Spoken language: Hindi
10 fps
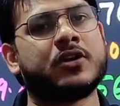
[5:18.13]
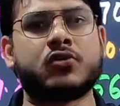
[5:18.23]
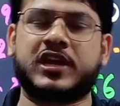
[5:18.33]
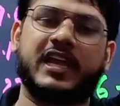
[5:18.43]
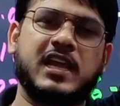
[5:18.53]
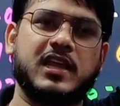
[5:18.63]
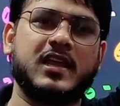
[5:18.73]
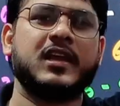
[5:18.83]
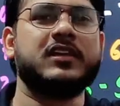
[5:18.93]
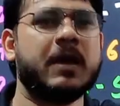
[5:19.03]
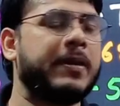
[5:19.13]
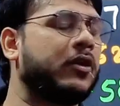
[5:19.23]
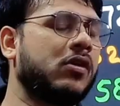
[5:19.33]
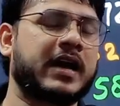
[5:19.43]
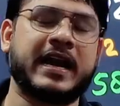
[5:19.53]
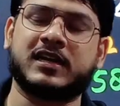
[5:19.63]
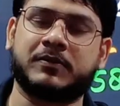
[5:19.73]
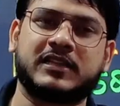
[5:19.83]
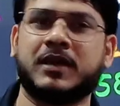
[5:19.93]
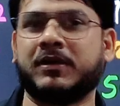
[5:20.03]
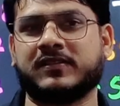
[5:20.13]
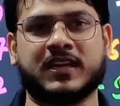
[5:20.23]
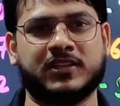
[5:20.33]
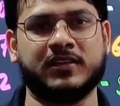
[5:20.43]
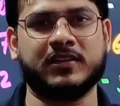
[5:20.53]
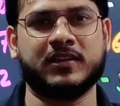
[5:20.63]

उठेगी ये बिल्कुल करेक्ट बात है मेरे साथ ही